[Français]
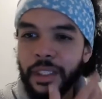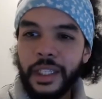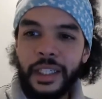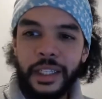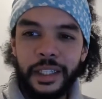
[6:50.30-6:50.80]

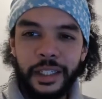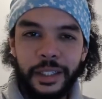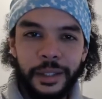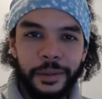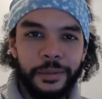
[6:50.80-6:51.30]

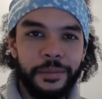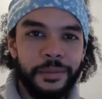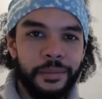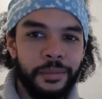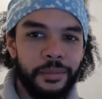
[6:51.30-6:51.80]
Et,
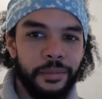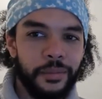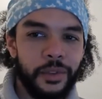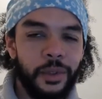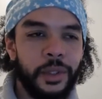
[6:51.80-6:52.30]

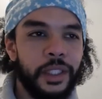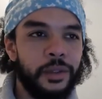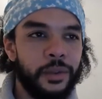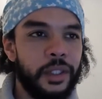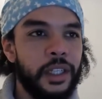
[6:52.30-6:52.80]
ok,
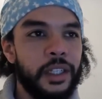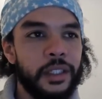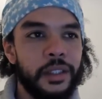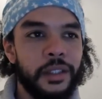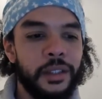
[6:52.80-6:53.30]
donc là,